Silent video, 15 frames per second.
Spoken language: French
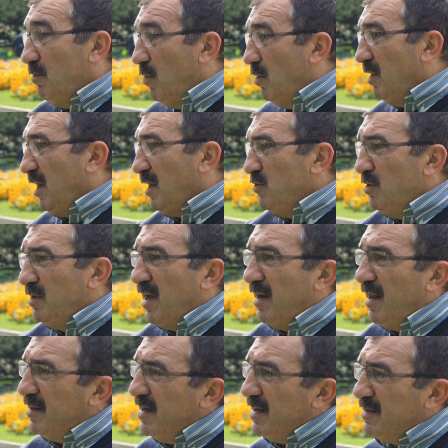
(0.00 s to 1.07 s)
Bon, les résultats
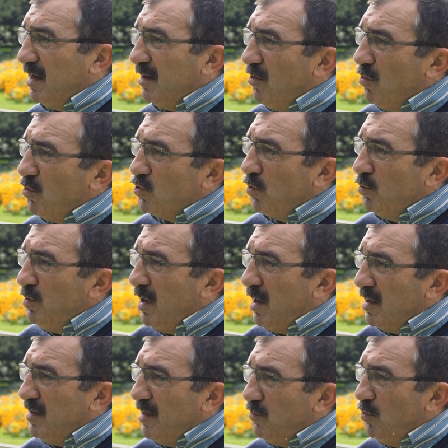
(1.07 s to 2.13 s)
attestent encore aujourd'hui à hein,
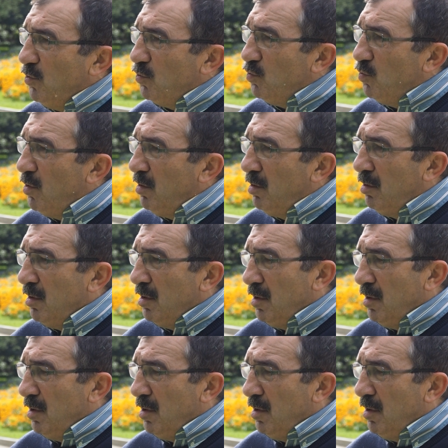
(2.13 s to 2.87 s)
la tête de Toulon.